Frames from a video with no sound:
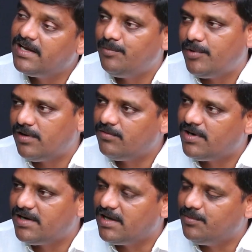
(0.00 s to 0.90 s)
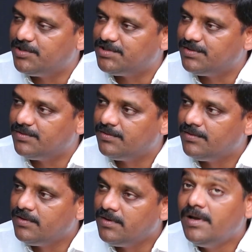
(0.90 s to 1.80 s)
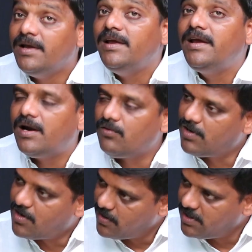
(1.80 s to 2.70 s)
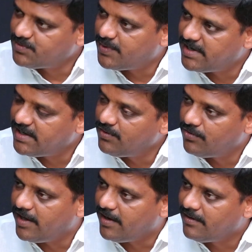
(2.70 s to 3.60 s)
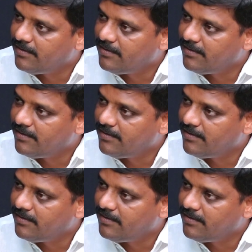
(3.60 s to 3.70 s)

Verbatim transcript: గెలిపించాలనో వాళ్ళని గెలిపించారు ఇక్కడ కూడా కాంగ్రెస్ పార్టీకి ఉండే